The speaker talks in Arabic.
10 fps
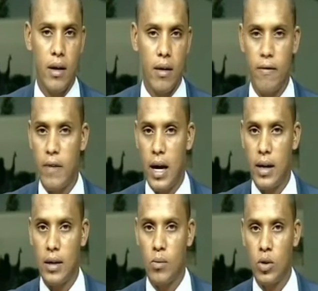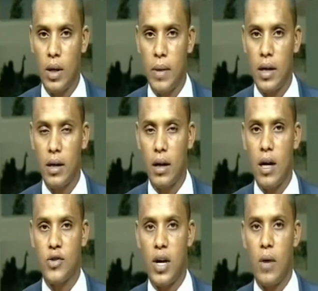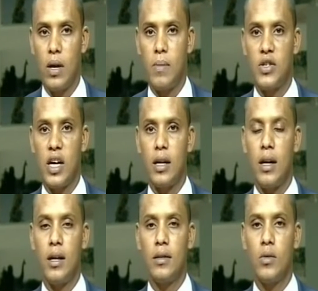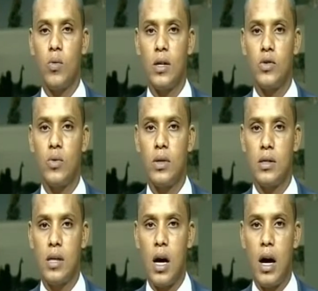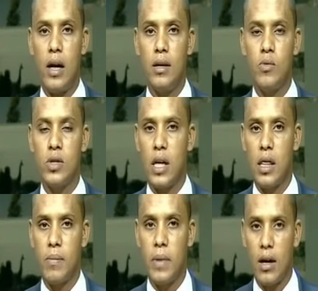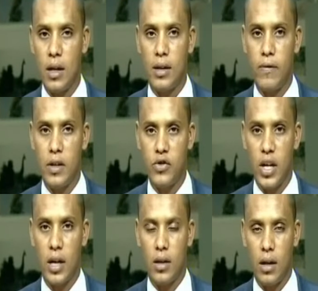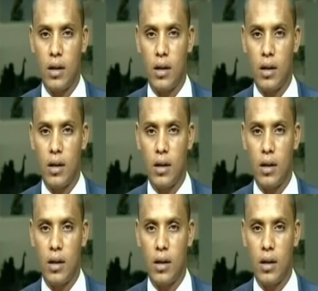فعاليات مؤتمر النقاش حول المشاكل التي تواجه النساء المستثمرات في تشاد